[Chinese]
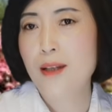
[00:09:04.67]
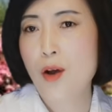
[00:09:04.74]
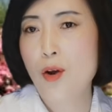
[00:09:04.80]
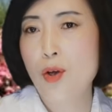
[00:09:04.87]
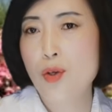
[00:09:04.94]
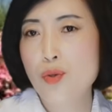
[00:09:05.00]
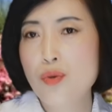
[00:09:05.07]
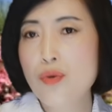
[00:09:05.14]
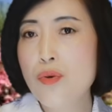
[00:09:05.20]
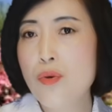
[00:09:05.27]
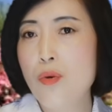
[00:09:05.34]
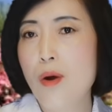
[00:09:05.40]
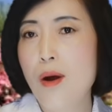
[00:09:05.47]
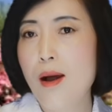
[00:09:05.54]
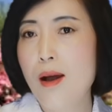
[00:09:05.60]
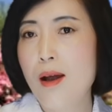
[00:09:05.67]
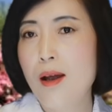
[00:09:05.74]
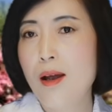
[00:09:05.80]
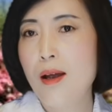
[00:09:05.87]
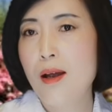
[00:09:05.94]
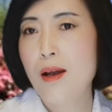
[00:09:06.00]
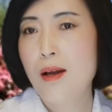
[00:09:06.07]
到了中国。
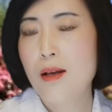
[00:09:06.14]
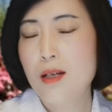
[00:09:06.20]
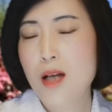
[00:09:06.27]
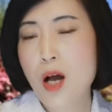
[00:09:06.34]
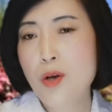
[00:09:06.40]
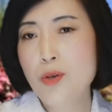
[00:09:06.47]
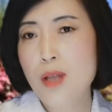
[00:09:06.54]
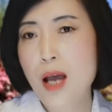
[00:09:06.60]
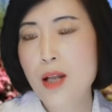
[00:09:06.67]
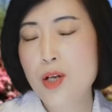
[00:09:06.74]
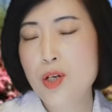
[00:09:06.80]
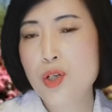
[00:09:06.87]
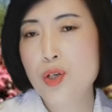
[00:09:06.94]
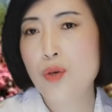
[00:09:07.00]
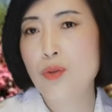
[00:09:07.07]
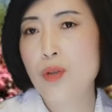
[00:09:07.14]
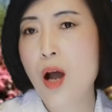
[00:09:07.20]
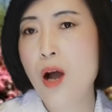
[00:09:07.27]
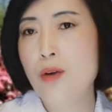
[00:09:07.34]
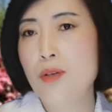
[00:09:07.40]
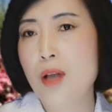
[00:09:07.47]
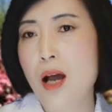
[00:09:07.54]
然后，他的手
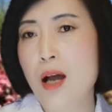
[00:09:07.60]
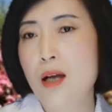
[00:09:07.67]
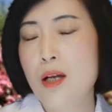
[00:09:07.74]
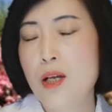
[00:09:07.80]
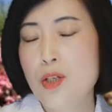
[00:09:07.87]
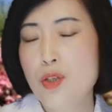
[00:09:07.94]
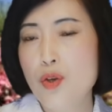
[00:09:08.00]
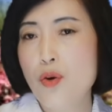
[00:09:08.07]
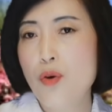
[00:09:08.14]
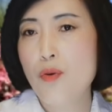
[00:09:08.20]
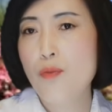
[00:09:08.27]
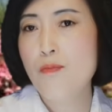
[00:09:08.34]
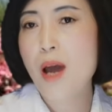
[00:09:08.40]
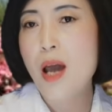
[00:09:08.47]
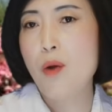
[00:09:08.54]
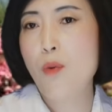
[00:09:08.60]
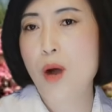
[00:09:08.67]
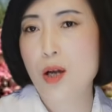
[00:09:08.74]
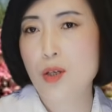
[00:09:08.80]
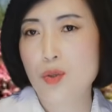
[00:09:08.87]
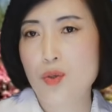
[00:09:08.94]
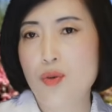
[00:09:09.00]
套呢，就卖
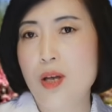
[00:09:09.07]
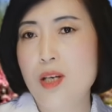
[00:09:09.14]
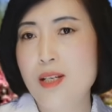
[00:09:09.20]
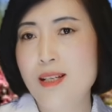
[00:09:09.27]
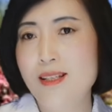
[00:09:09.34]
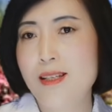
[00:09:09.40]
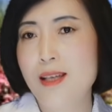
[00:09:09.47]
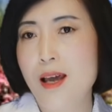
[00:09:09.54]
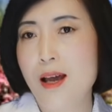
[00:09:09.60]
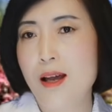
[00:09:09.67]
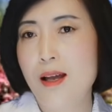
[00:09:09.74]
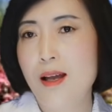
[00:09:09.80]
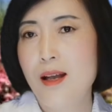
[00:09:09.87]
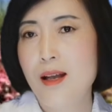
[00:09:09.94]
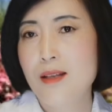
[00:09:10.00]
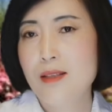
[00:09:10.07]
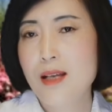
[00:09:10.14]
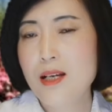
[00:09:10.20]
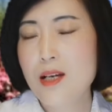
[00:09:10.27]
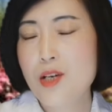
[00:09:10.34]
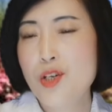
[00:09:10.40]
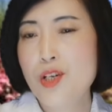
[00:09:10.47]
往全世界。
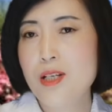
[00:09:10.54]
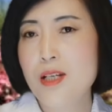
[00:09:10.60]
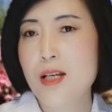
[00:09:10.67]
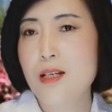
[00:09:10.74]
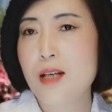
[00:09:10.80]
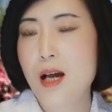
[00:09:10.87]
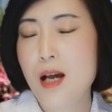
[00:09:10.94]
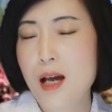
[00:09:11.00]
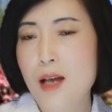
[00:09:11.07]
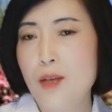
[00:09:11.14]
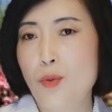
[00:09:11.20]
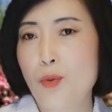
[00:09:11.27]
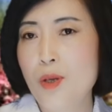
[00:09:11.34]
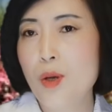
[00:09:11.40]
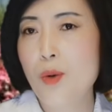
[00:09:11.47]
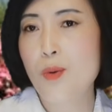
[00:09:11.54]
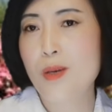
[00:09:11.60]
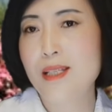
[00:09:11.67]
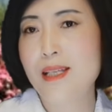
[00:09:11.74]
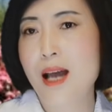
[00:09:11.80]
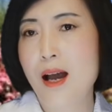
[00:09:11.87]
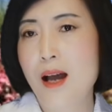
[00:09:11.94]
在这世界上很多的国
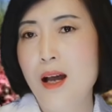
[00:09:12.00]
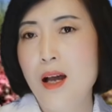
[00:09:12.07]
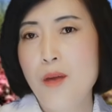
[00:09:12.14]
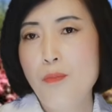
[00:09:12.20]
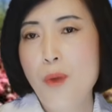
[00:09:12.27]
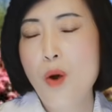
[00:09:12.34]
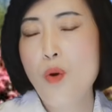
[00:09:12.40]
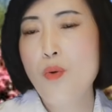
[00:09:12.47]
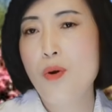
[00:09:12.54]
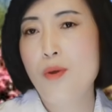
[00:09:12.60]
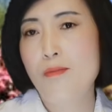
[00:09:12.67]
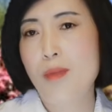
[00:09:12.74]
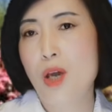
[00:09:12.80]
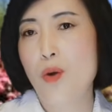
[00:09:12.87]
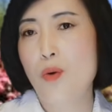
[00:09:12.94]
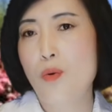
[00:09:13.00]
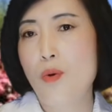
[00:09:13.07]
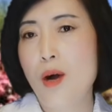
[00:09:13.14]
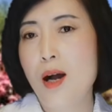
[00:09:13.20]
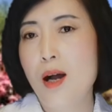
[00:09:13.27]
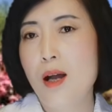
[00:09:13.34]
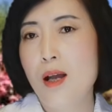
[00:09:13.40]
家，包括美
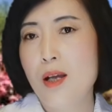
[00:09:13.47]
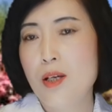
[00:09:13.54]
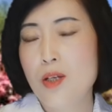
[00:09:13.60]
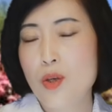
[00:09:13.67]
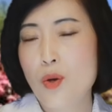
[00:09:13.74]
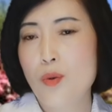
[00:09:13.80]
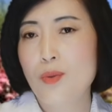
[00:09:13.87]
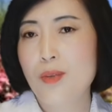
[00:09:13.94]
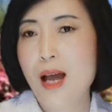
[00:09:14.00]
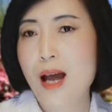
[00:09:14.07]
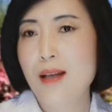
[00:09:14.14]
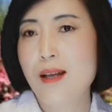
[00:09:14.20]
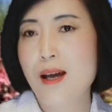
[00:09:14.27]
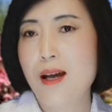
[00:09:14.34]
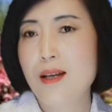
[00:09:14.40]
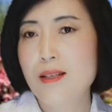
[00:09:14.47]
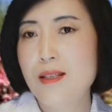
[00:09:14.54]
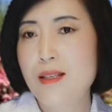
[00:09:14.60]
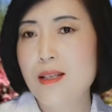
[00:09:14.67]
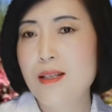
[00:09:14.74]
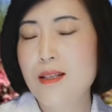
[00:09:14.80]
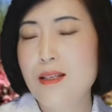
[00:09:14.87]
国，有他的
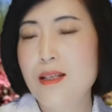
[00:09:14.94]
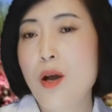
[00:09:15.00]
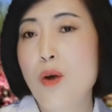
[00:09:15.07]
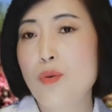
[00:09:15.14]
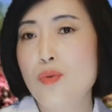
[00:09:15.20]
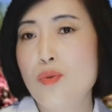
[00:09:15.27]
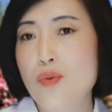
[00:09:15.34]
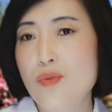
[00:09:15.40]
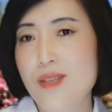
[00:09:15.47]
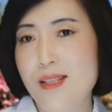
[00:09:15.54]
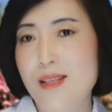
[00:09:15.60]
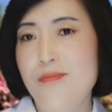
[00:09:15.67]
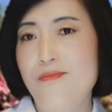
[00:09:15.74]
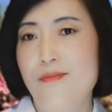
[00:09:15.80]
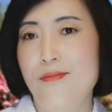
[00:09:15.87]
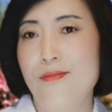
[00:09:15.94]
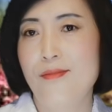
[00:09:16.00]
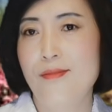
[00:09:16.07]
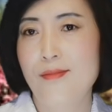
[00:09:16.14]
经销中心。